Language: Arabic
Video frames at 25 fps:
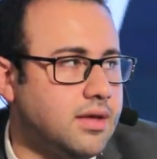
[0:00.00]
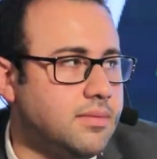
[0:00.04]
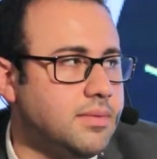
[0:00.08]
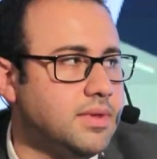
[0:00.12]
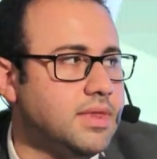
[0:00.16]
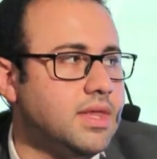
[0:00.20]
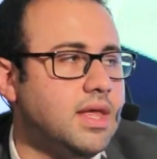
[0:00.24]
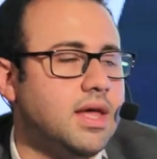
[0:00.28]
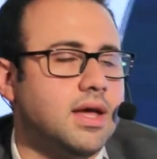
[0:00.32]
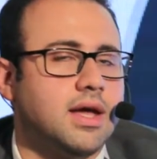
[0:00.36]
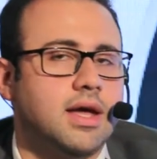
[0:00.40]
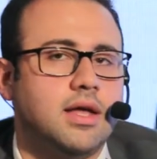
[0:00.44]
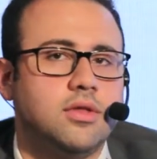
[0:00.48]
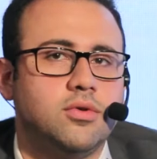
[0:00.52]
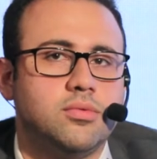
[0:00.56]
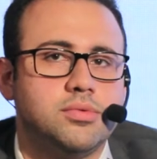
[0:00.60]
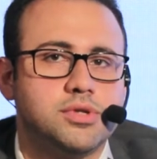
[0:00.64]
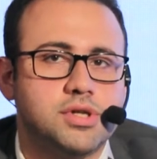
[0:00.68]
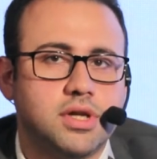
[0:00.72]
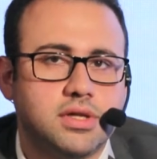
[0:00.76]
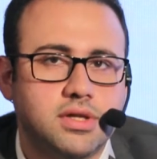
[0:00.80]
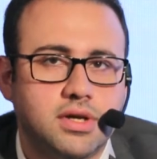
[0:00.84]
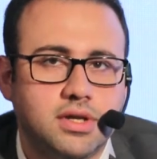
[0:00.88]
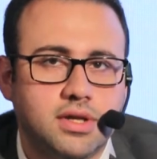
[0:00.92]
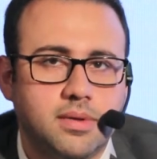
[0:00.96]
من نهجان
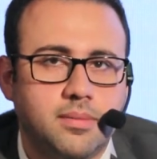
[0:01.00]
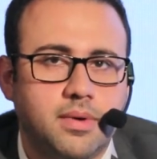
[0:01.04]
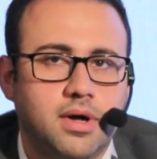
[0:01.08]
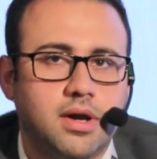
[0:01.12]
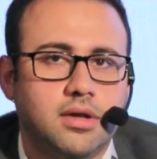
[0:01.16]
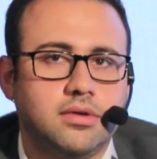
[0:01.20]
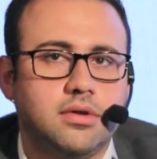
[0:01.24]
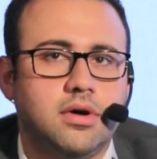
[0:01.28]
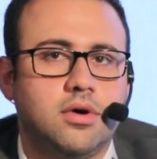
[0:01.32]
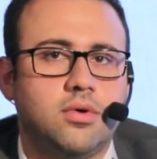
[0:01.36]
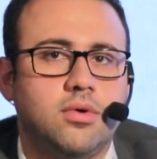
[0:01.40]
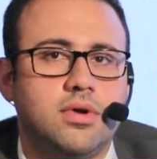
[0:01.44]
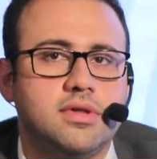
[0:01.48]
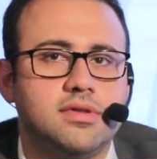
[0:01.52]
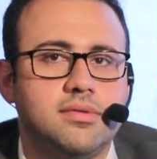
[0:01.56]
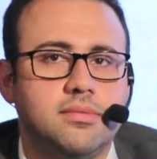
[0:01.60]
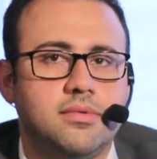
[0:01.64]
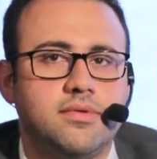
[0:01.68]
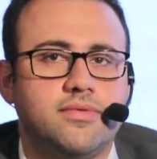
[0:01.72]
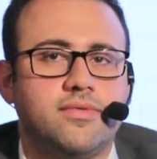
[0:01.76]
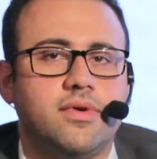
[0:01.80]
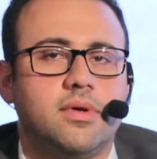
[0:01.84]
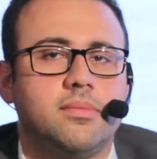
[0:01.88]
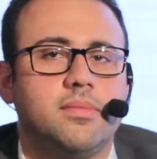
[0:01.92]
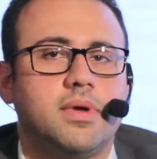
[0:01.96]
ومش قادر ينام على ظهره لازم
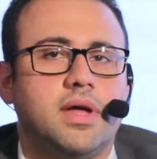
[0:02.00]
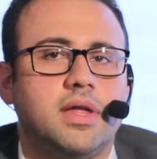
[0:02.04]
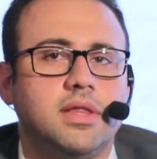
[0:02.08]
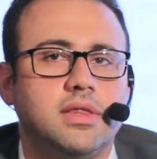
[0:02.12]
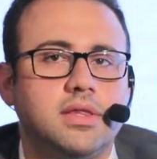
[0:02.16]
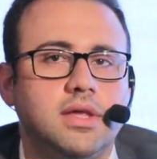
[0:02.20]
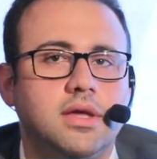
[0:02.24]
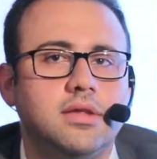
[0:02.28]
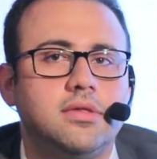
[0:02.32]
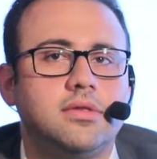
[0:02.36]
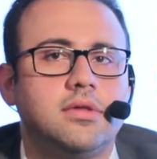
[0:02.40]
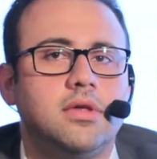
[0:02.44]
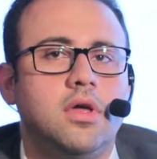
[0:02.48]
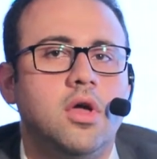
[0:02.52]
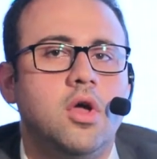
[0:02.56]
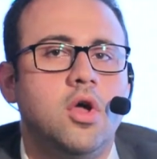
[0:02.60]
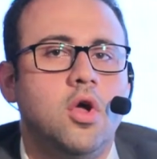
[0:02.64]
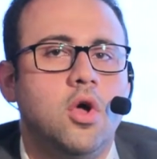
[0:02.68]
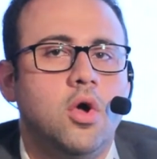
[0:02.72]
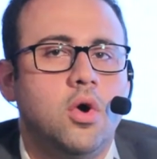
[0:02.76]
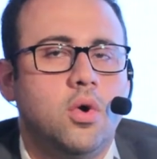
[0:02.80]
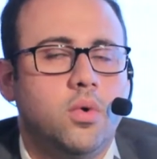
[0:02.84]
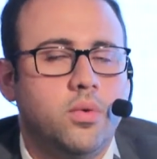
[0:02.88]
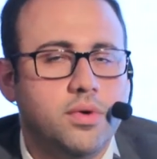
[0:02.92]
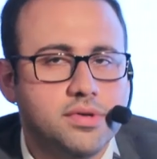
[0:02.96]
يرفع المخدات
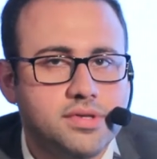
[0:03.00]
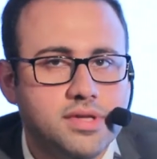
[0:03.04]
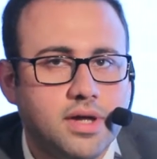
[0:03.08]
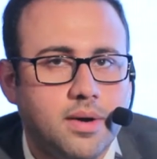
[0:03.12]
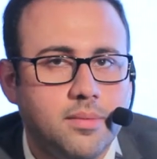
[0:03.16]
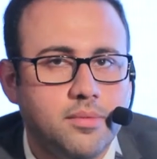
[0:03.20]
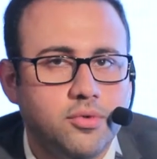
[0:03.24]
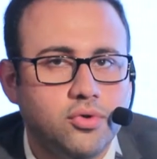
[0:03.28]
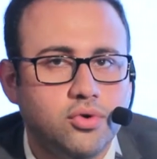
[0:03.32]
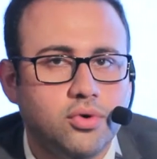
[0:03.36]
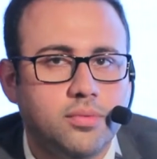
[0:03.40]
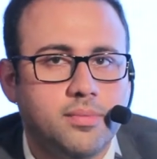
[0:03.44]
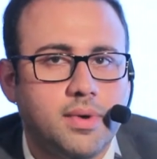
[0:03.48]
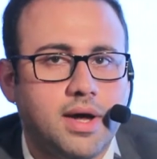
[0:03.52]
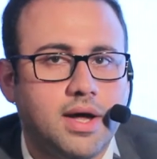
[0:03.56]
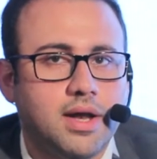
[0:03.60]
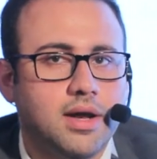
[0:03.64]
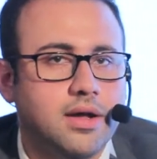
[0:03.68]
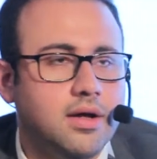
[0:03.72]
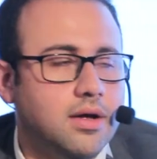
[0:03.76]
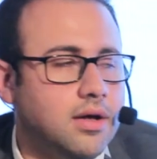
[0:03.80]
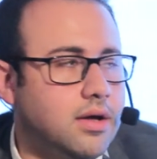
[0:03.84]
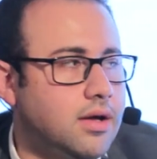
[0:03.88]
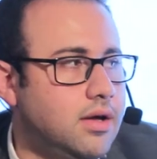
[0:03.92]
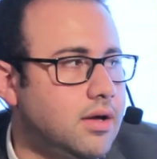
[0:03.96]
ويصحى من النوم
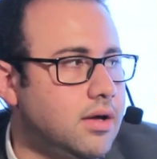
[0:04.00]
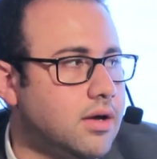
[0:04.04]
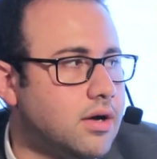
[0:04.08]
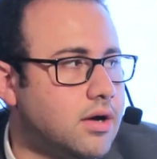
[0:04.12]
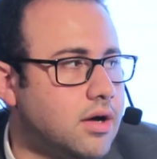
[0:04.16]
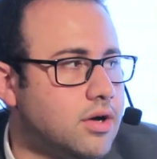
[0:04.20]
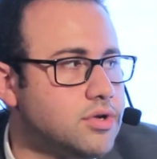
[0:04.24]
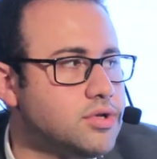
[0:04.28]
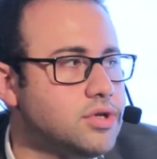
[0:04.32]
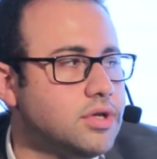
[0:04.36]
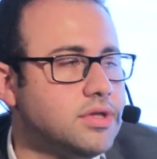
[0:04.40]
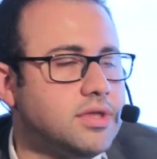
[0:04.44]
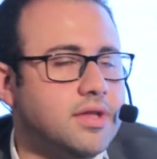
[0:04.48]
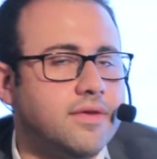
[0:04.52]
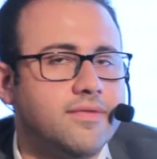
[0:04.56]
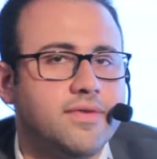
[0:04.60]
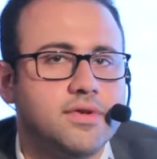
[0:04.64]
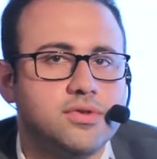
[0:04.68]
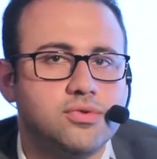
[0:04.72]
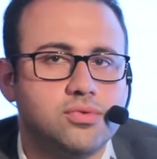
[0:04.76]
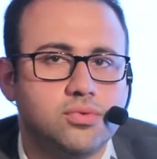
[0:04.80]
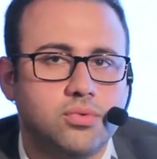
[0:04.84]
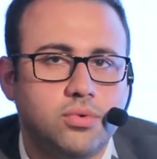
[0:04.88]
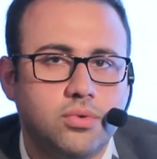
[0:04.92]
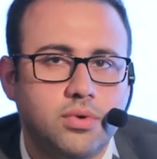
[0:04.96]
على كرشة
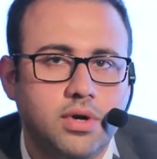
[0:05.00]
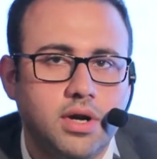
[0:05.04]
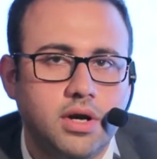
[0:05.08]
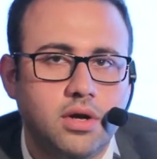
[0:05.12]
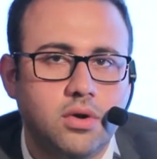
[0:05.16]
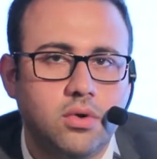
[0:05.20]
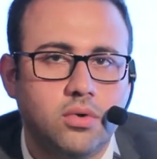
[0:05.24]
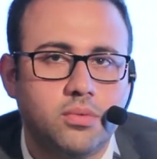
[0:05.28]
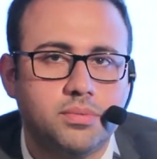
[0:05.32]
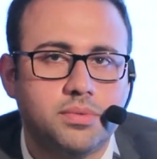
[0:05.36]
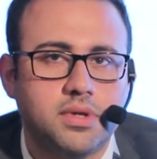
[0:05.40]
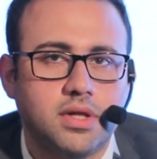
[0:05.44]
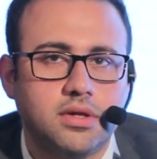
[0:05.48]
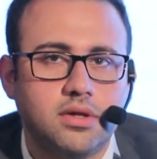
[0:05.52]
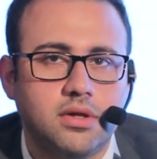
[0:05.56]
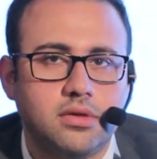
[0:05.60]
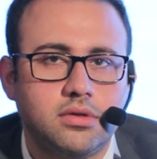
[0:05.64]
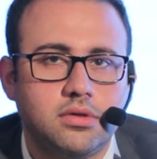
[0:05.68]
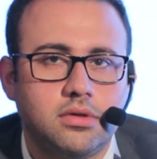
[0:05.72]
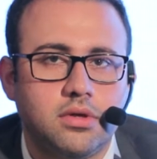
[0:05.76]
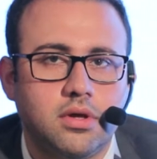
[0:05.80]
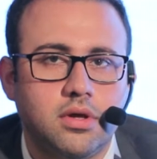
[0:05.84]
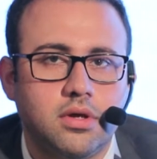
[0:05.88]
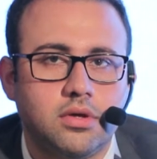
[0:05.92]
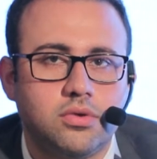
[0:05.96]
نفس ورجله
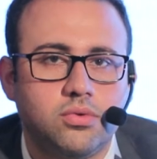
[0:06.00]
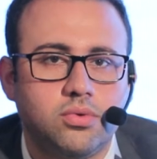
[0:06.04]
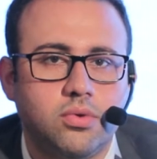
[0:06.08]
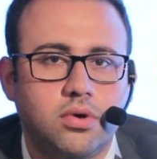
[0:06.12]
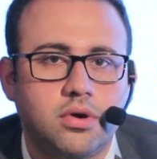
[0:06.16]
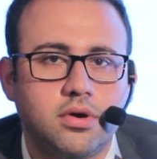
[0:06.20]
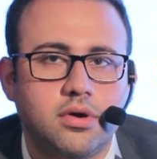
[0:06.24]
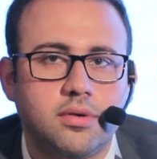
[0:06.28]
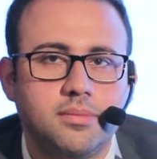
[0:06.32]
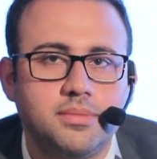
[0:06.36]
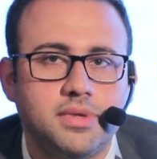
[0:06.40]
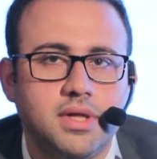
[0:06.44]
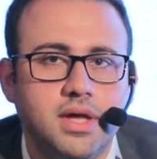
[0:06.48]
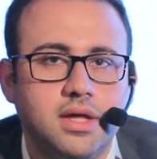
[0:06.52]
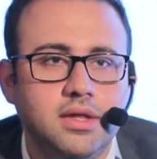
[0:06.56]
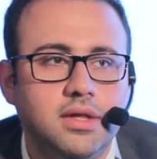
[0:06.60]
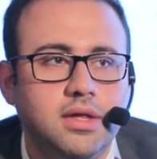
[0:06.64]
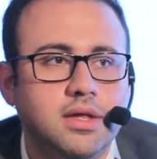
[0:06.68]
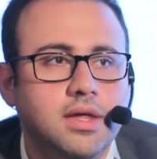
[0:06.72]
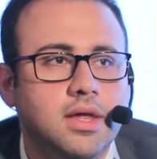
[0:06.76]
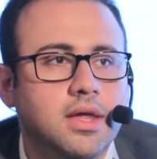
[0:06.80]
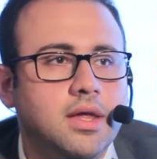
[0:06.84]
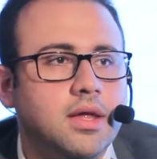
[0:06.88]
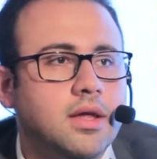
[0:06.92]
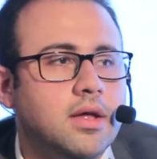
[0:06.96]
ابتدت تورم
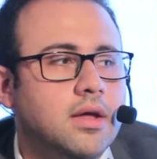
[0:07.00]
تاني